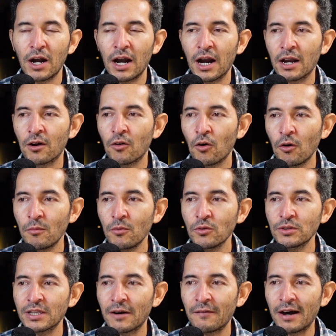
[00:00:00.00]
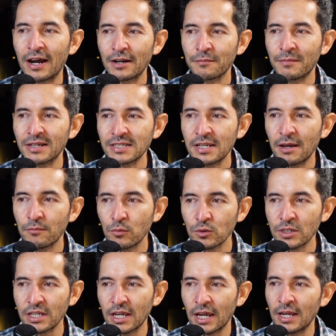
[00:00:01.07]
a cómo trabajar más la
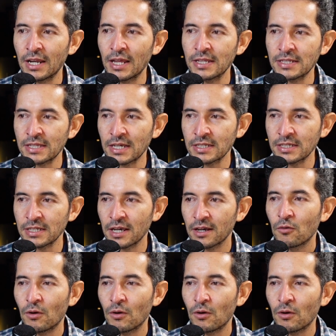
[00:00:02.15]
música en la distancia.